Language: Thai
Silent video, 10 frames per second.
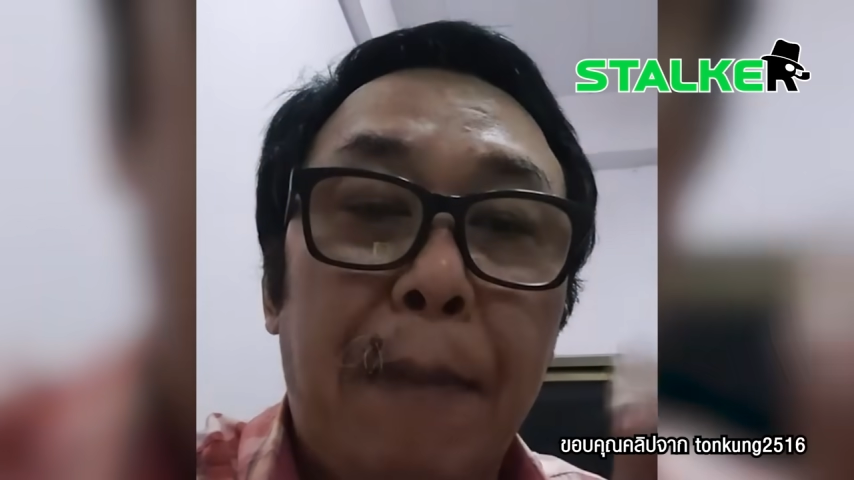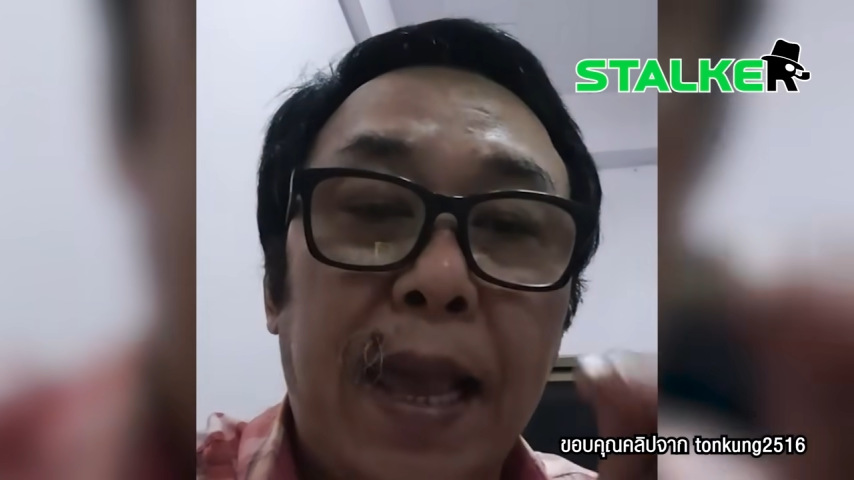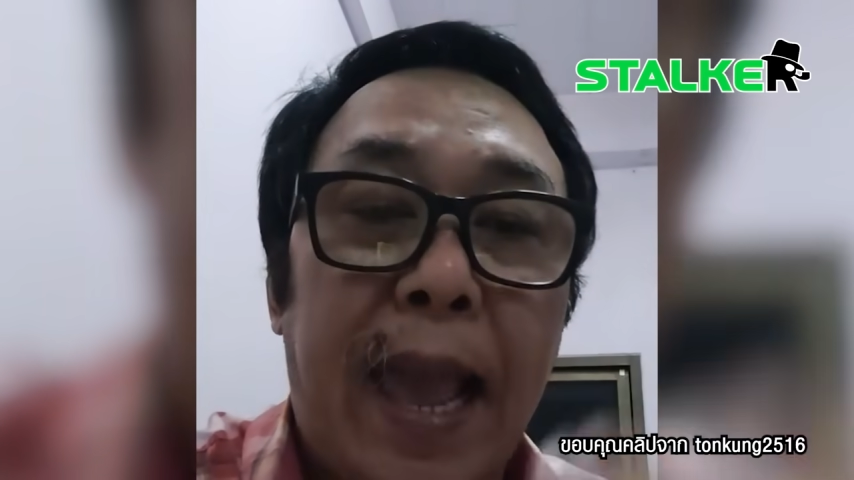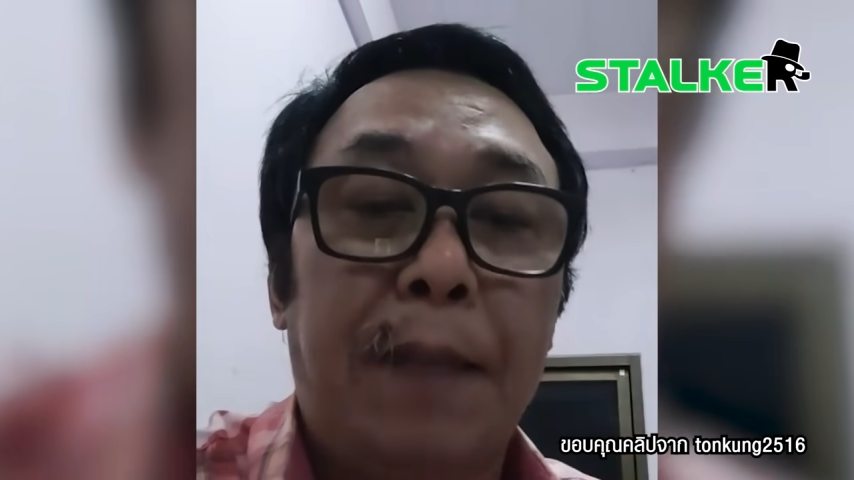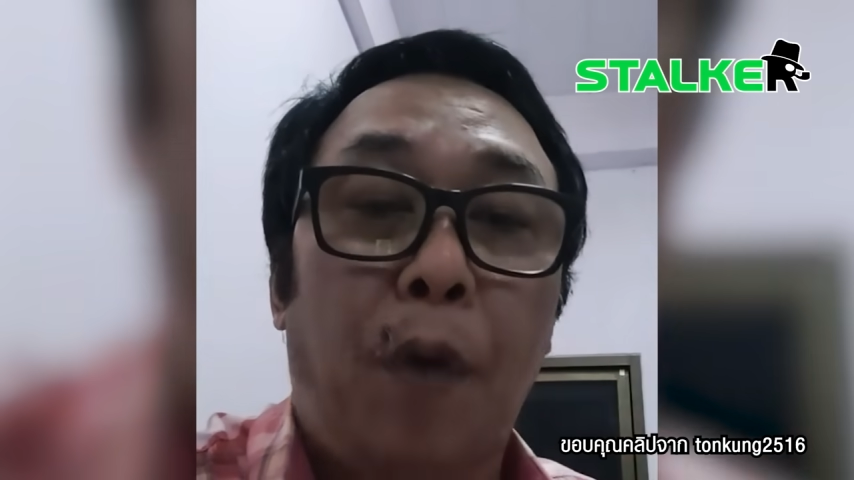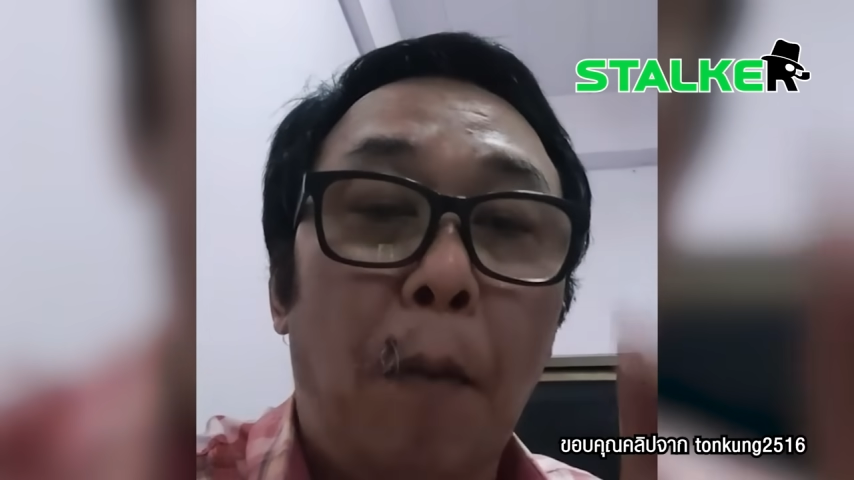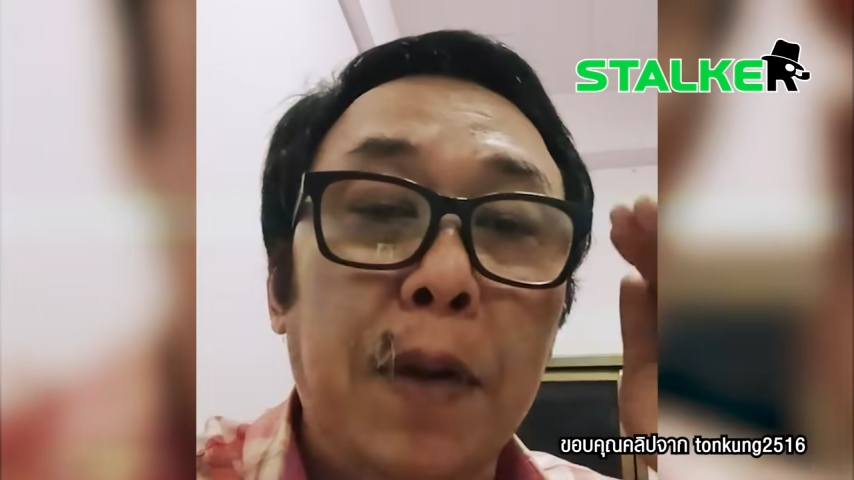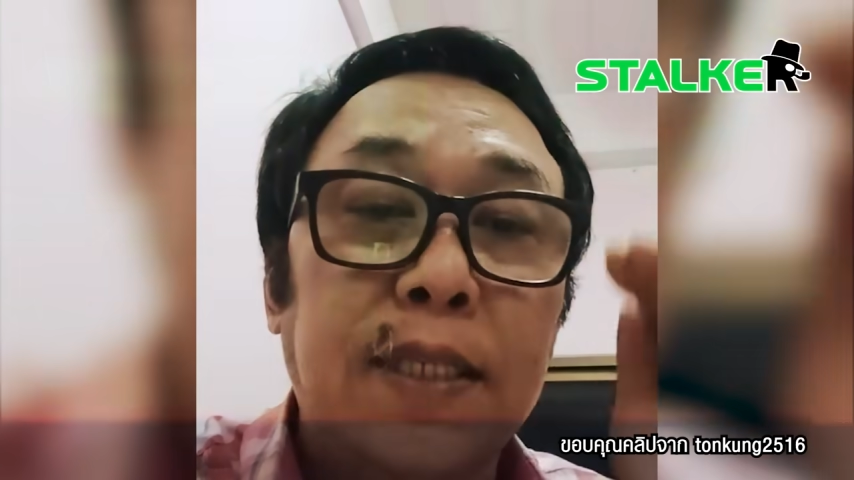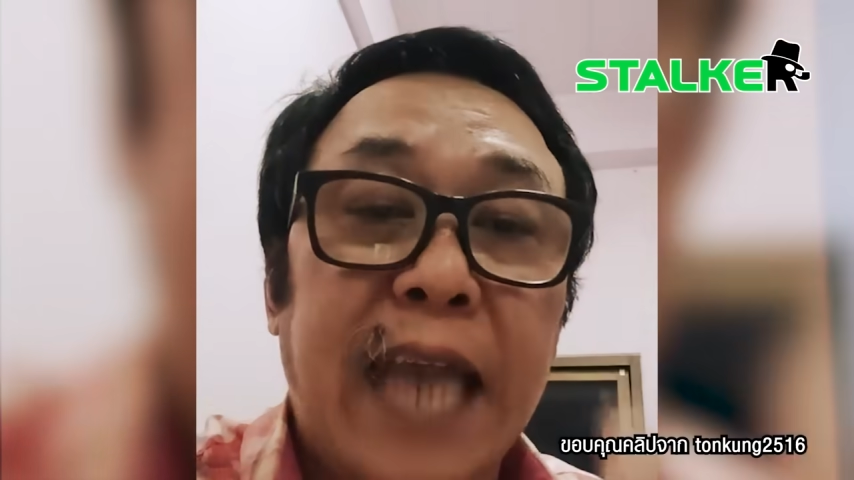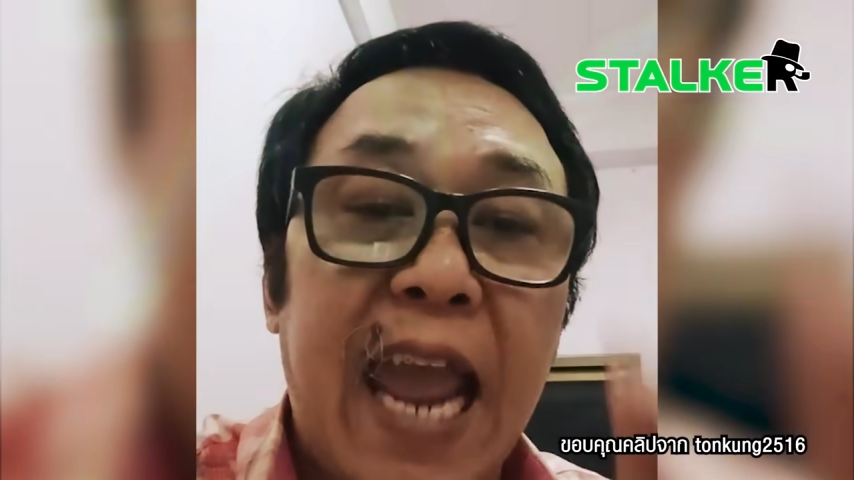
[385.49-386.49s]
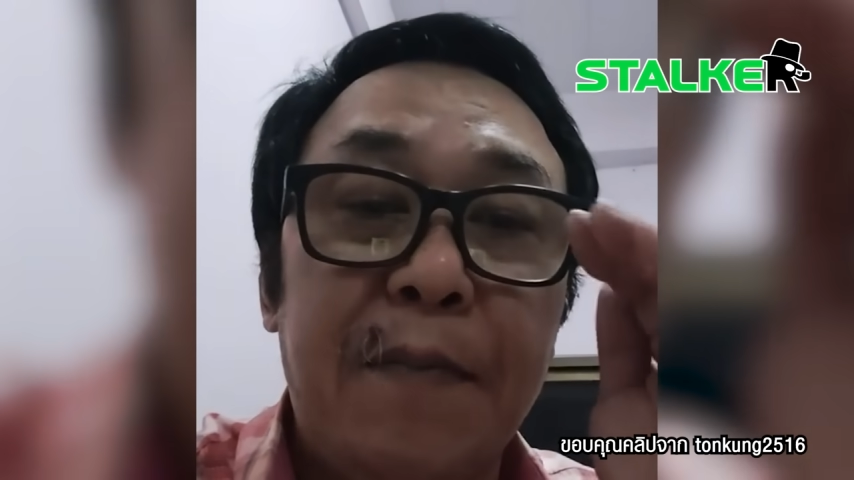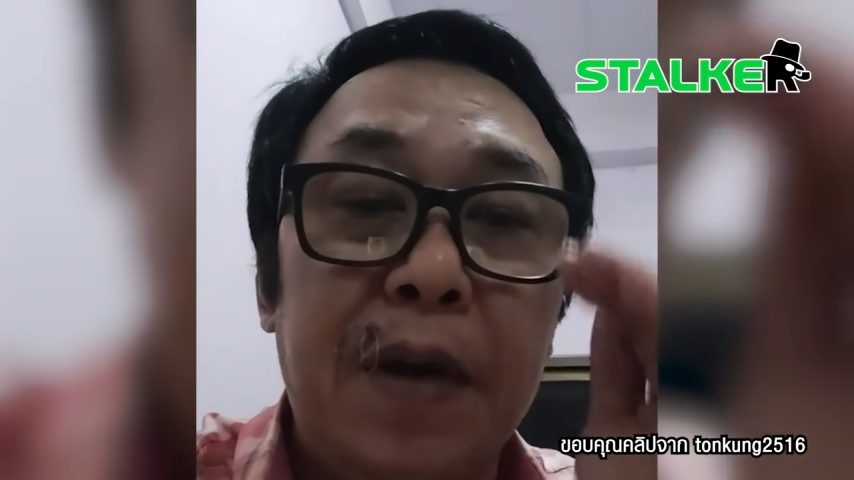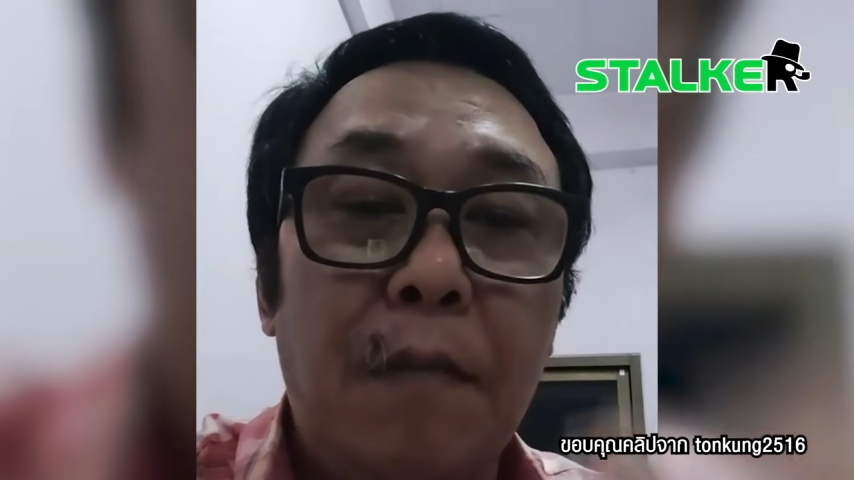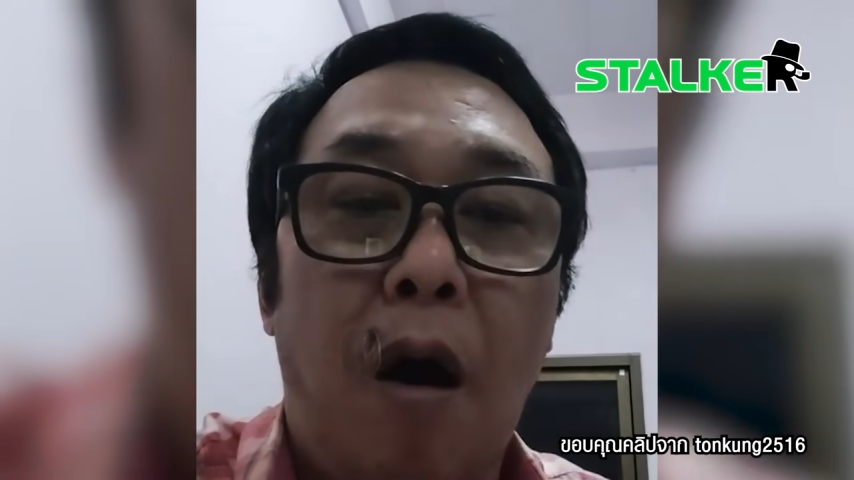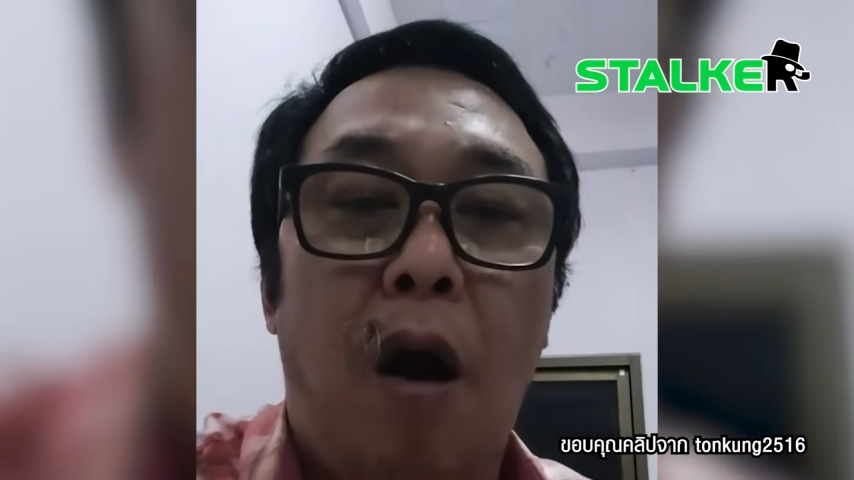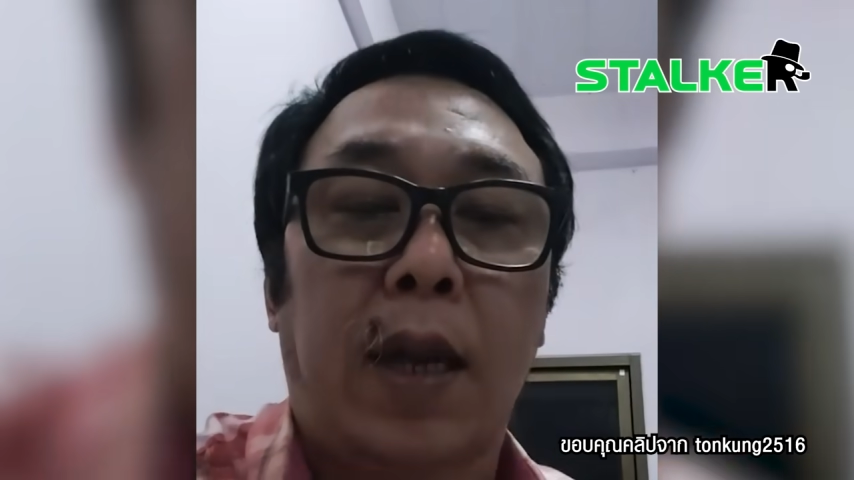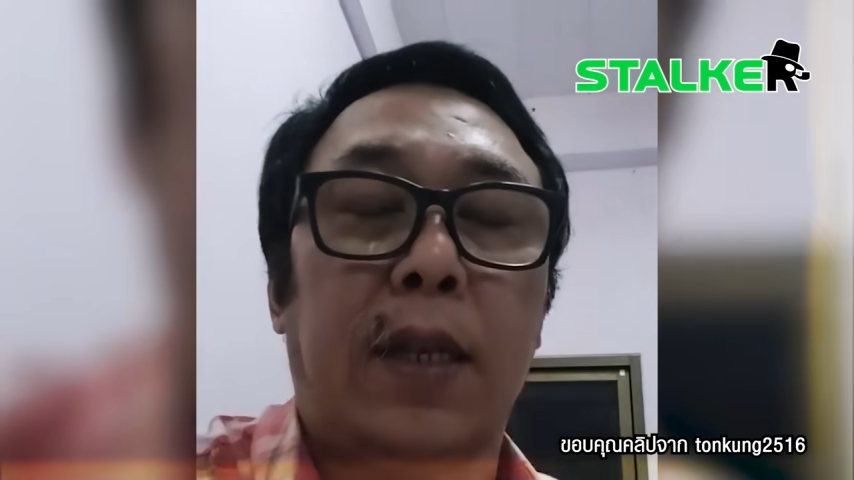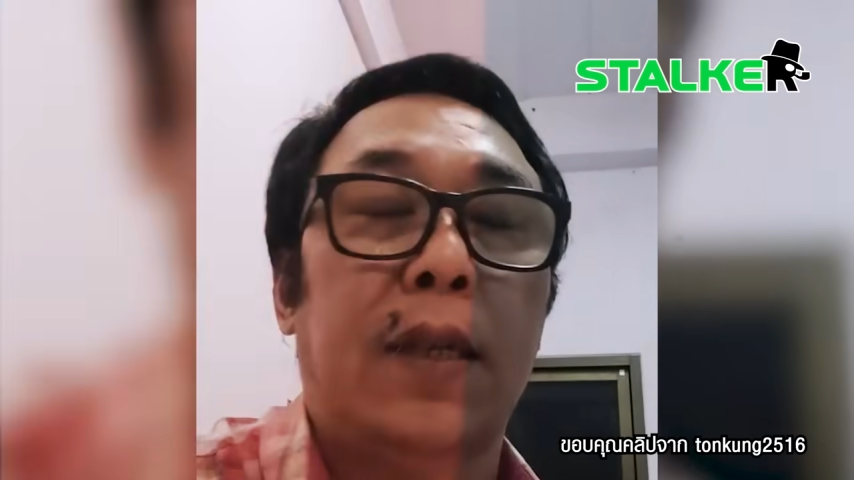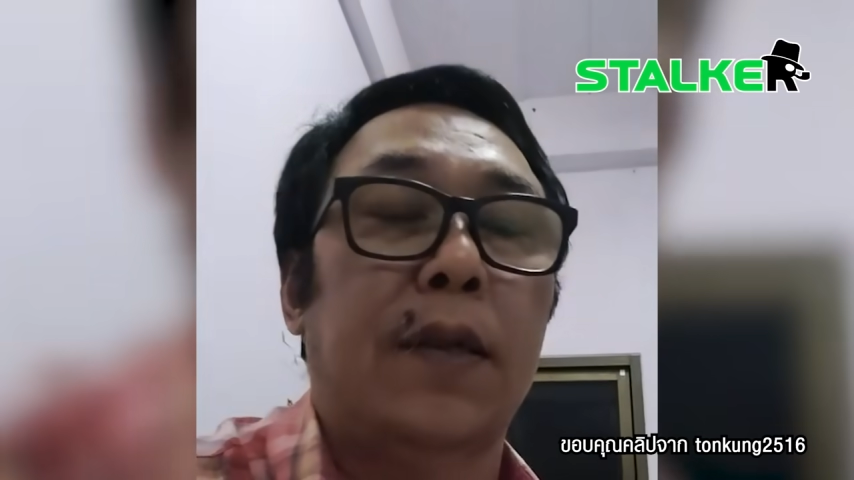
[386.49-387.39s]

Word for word: ไม่เห็นเพราะใจบอด